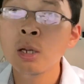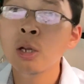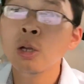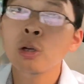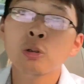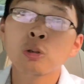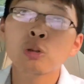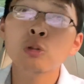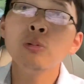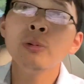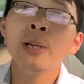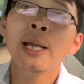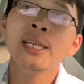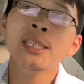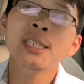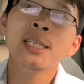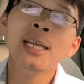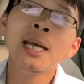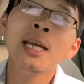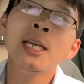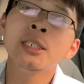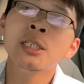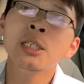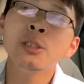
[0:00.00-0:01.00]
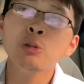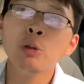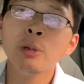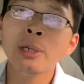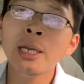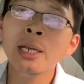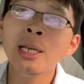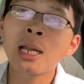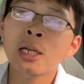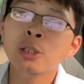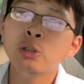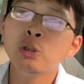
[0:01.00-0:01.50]
苏联现在已经决
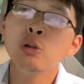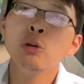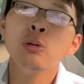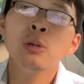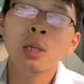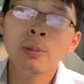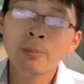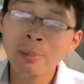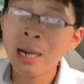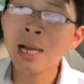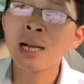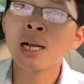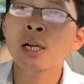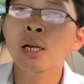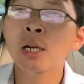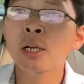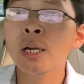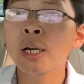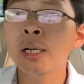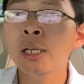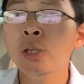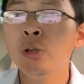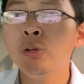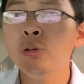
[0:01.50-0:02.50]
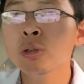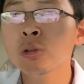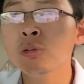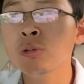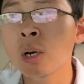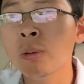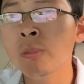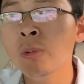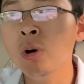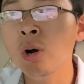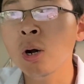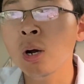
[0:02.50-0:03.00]
定了，就他妈跟你鱼死
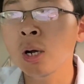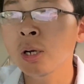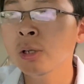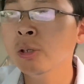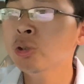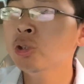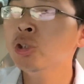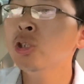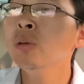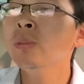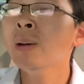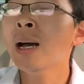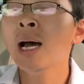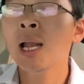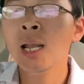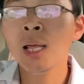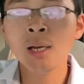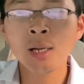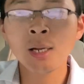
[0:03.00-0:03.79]
网破，就把那